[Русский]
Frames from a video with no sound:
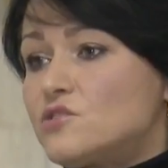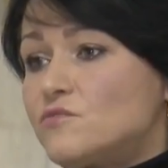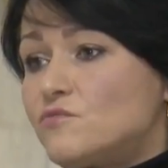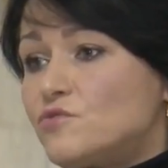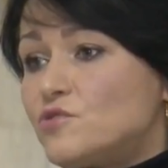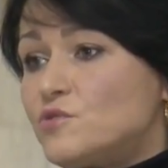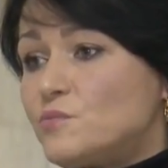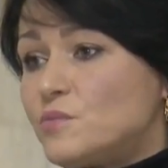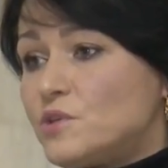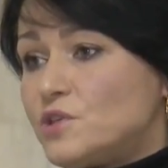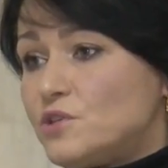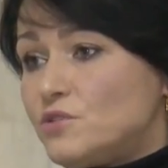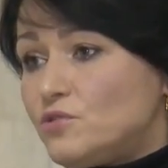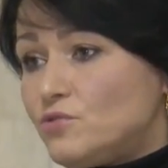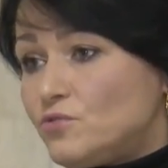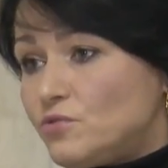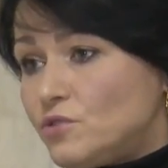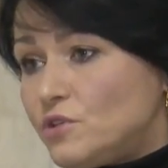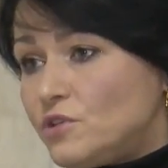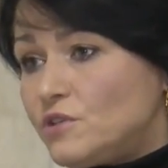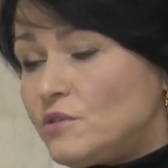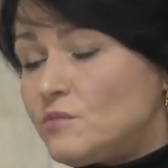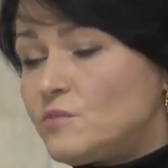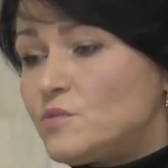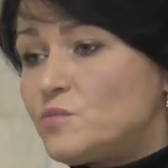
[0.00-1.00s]
живой
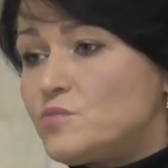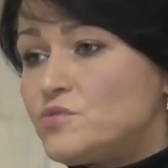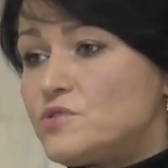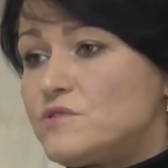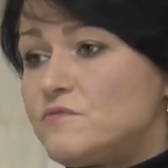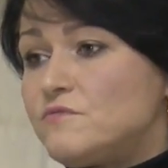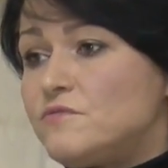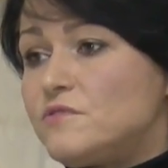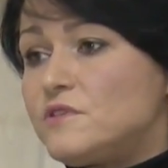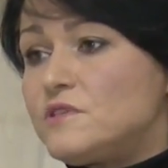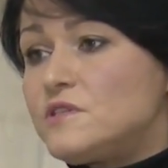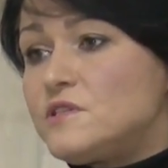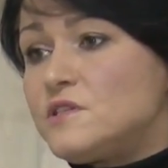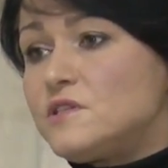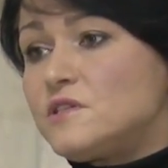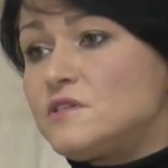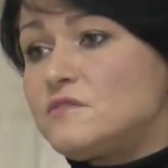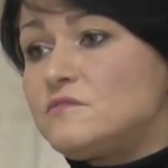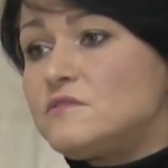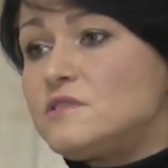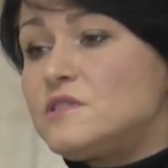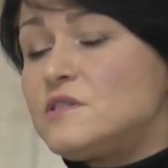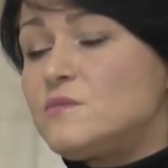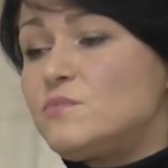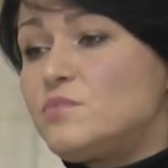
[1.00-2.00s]
мониторинг, мы будем
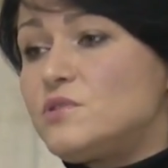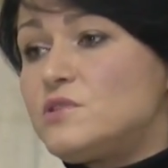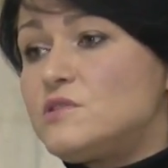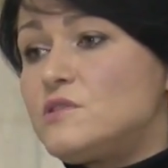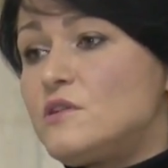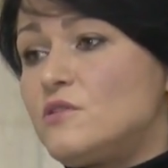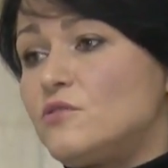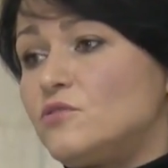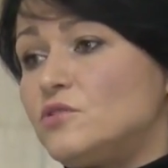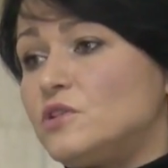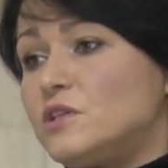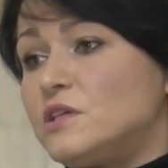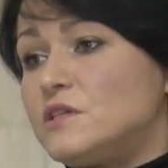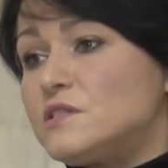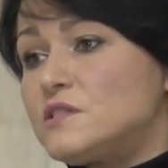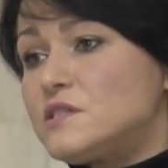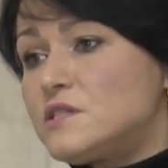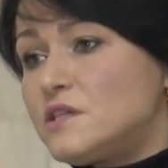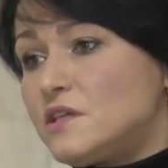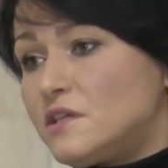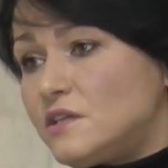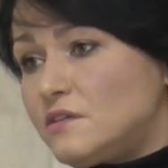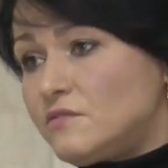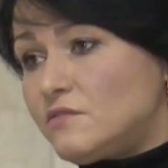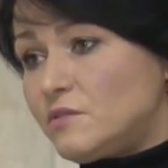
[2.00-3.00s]
фиксировать определенные
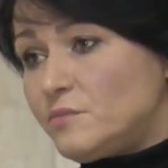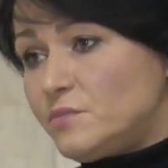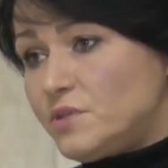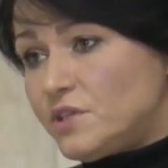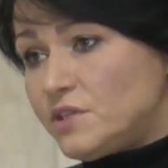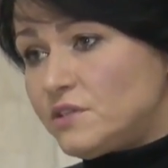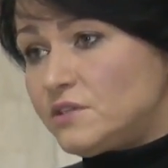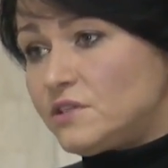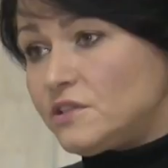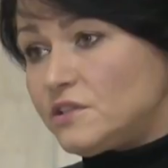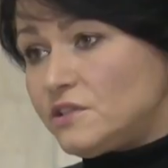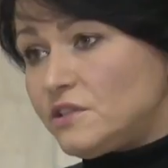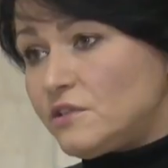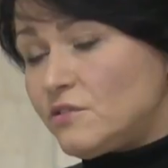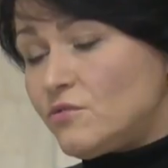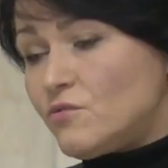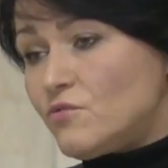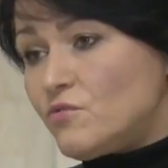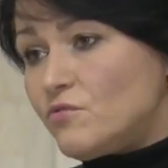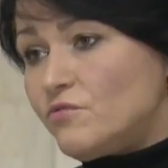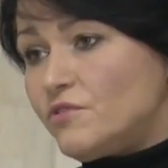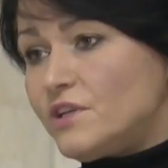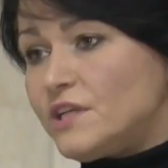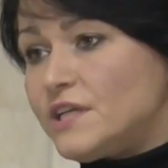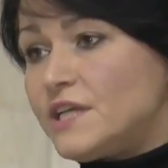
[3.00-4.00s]
цены в объектах
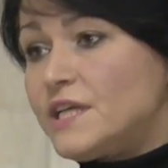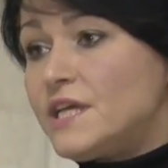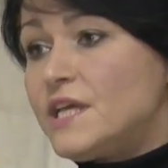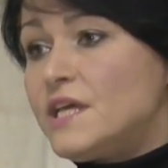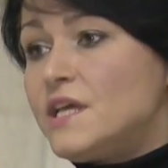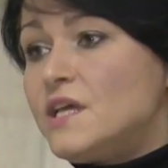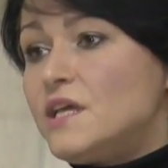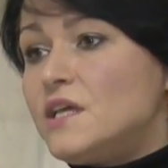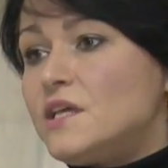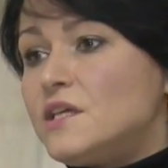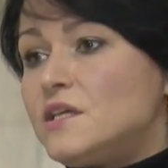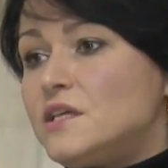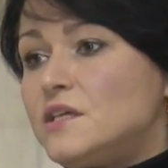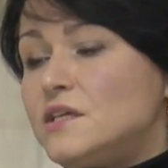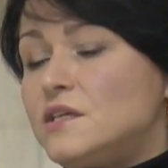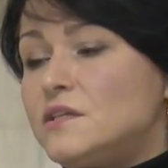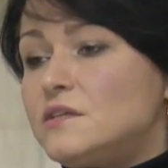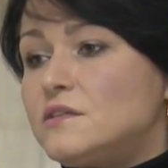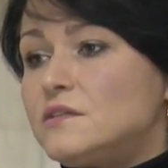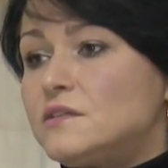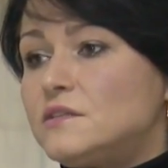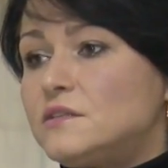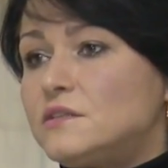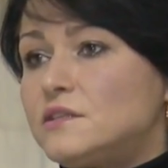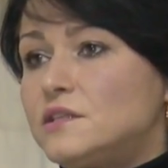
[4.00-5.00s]
торговли
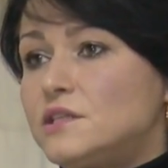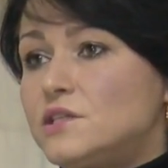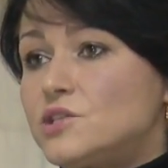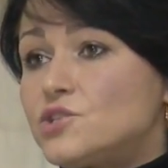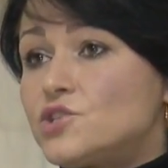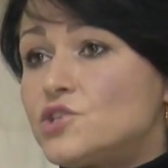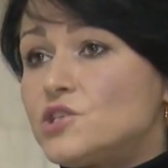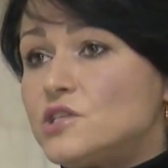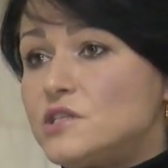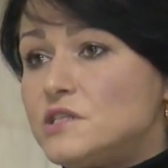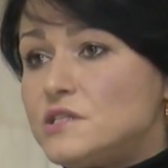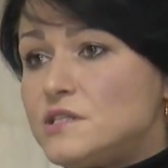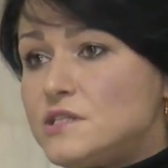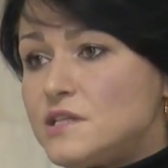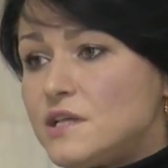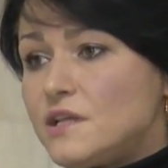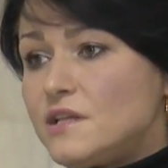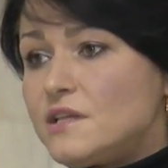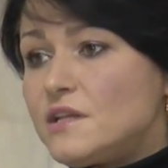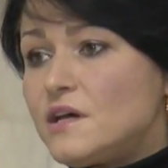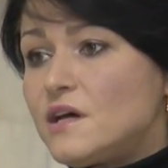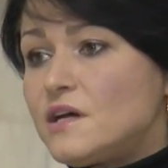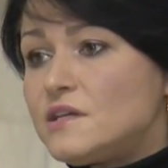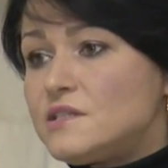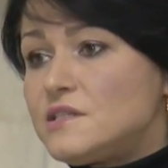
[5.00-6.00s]
и э,
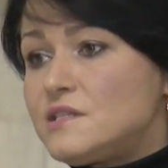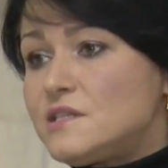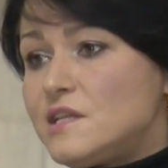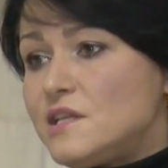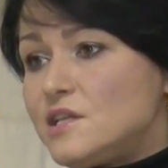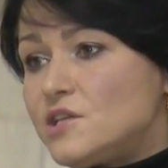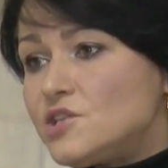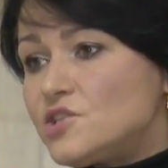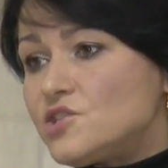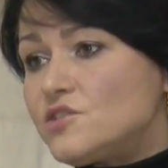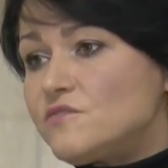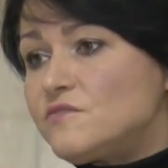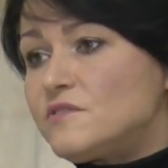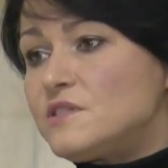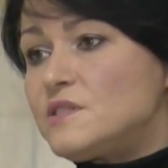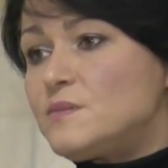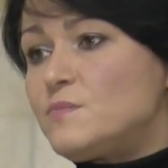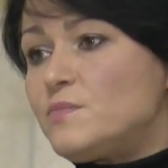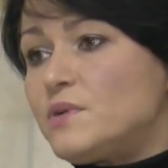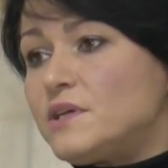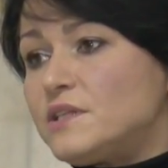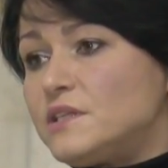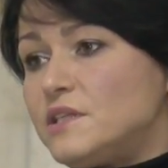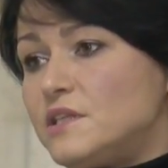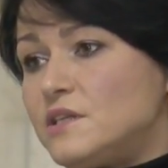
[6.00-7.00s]
еженедельно
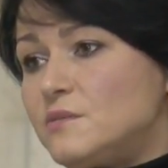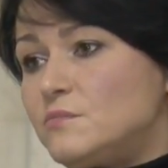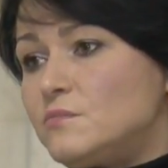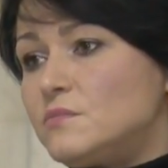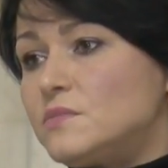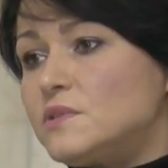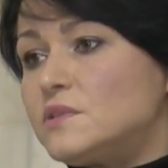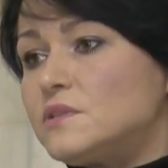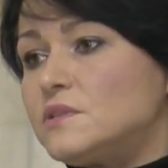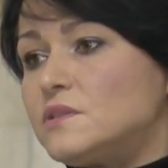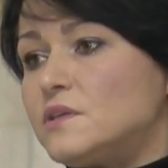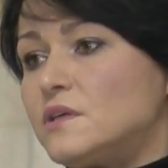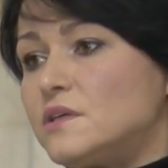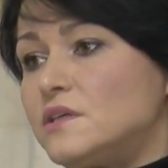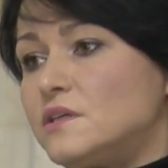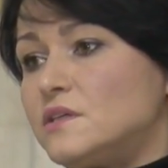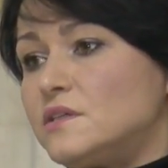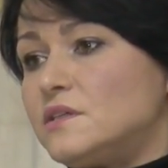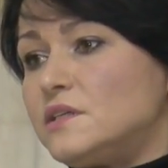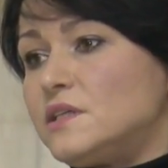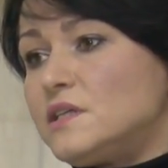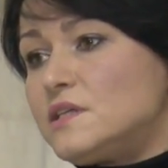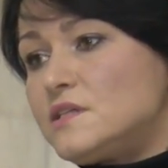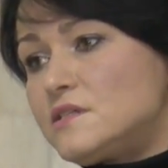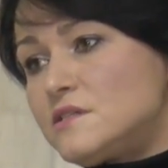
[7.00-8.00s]
отслеживать по ним,
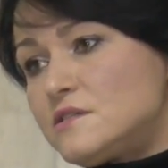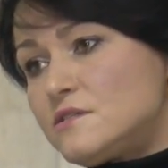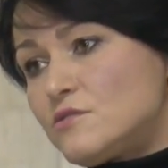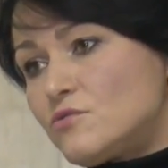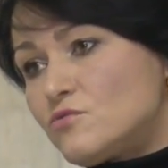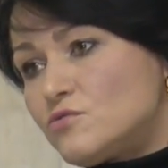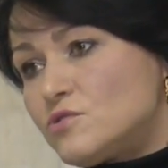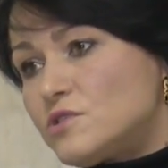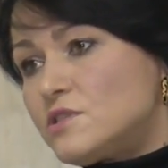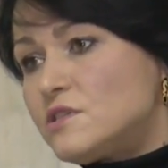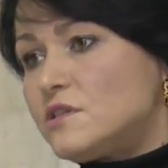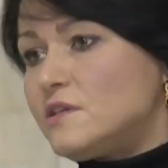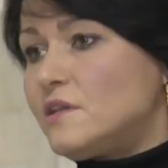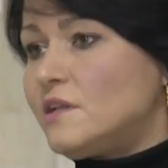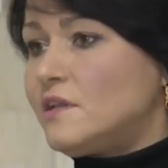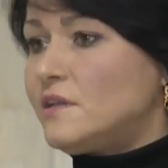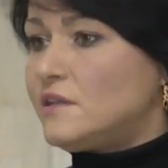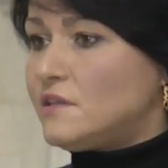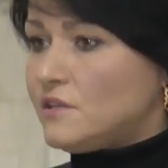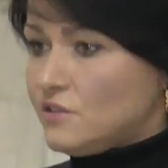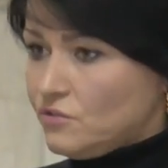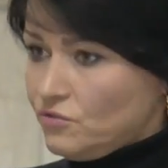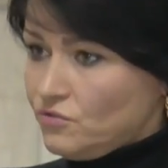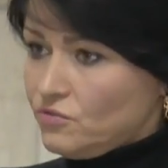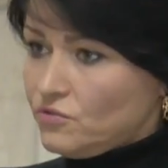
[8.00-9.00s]
э, есть рост
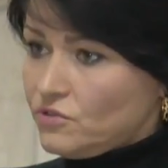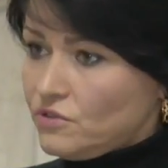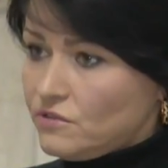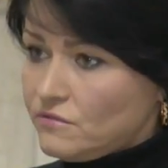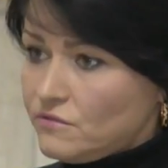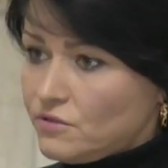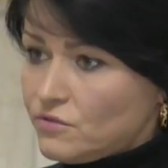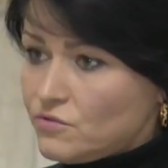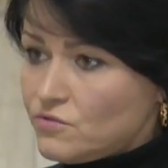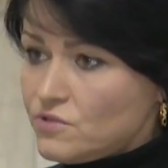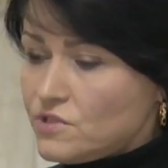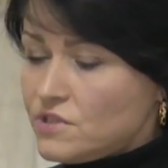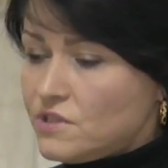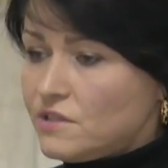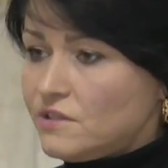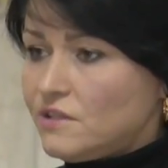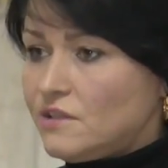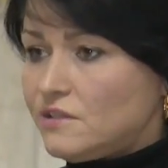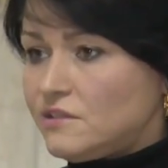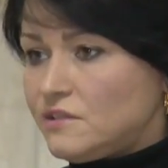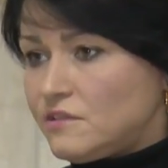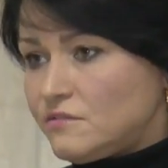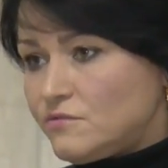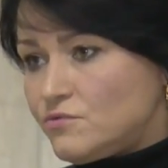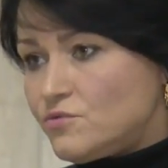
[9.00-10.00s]
или нет этого роста,
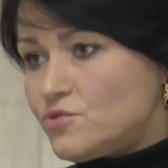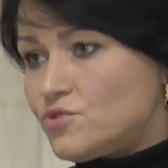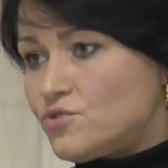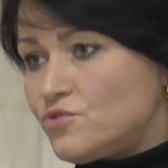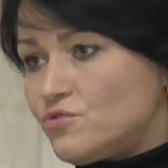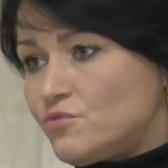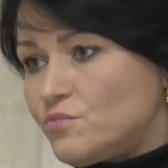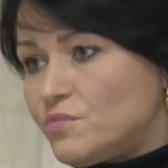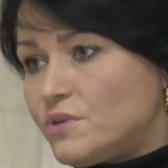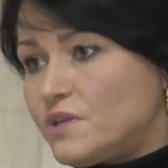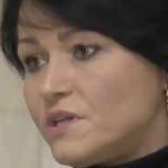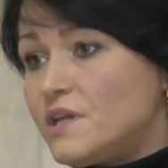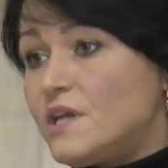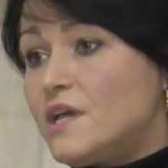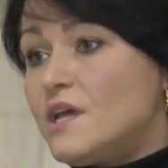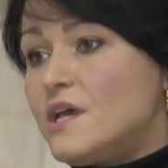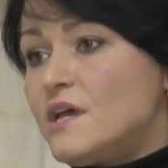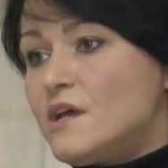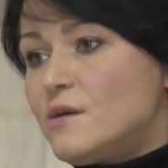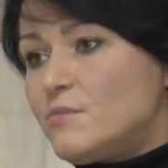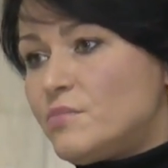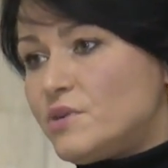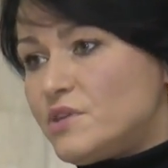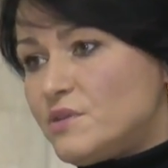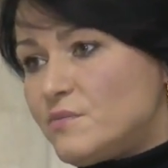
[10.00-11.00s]
для того, чтобы
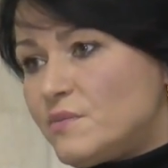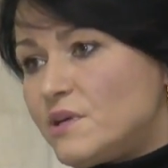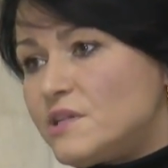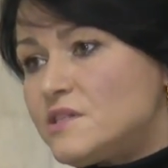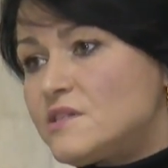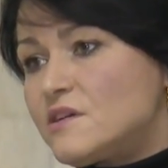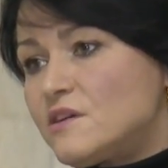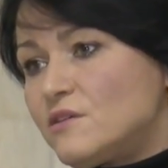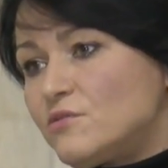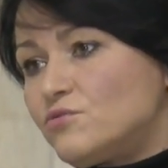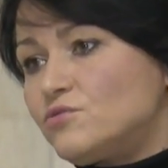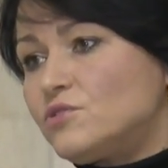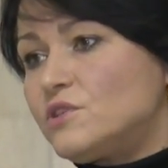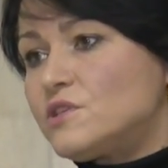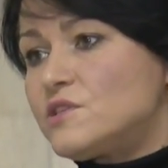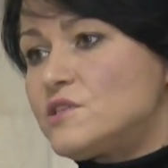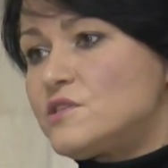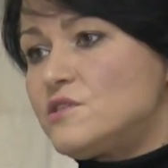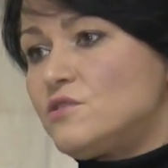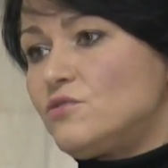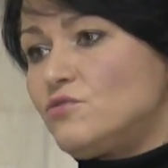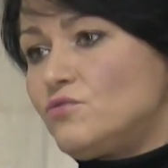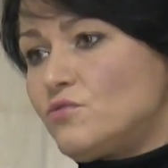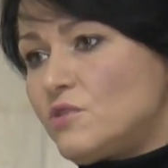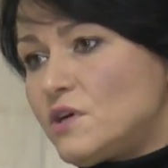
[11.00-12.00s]
понимать, как у нас
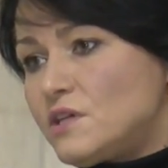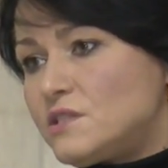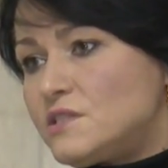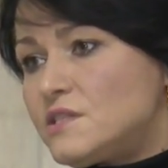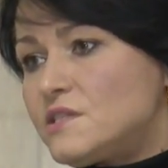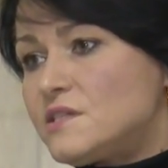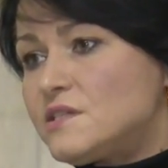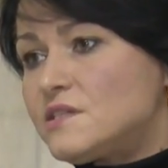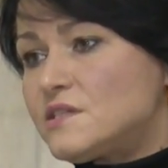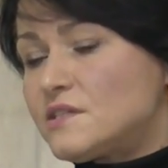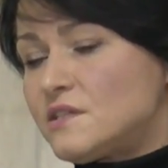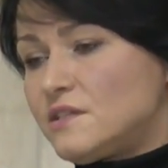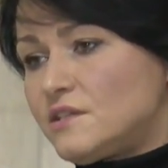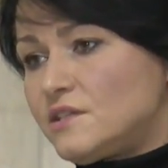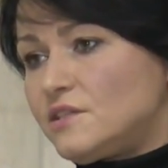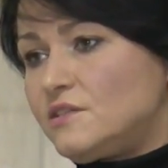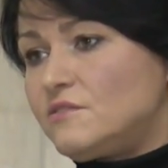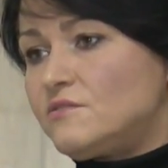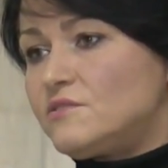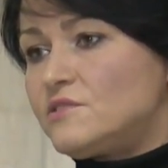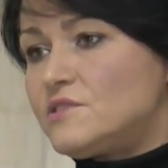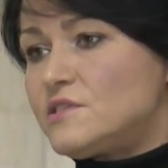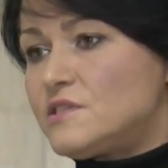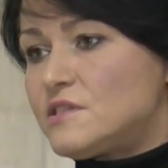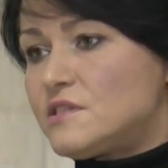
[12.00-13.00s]
ситуация
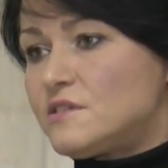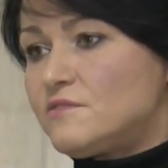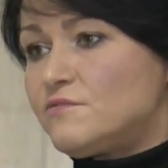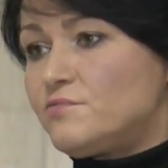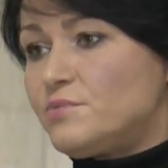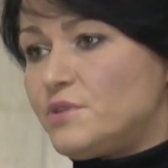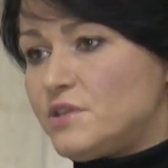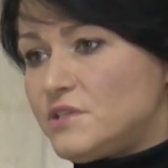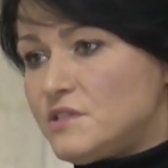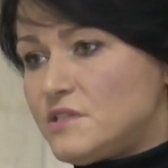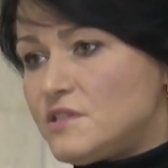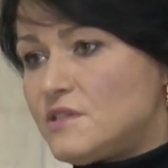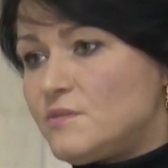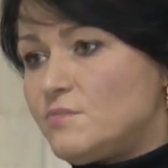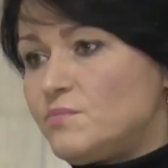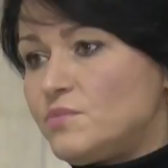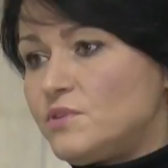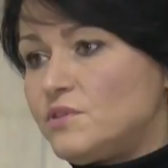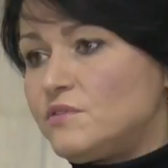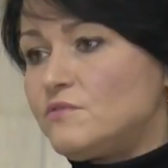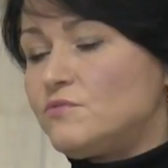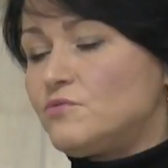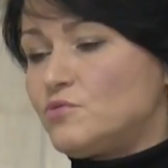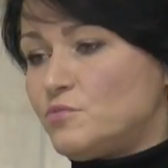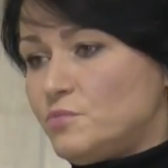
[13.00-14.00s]
складывается в
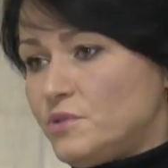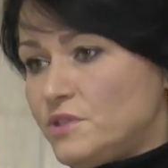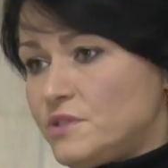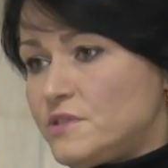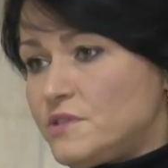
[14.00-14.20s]
принципе в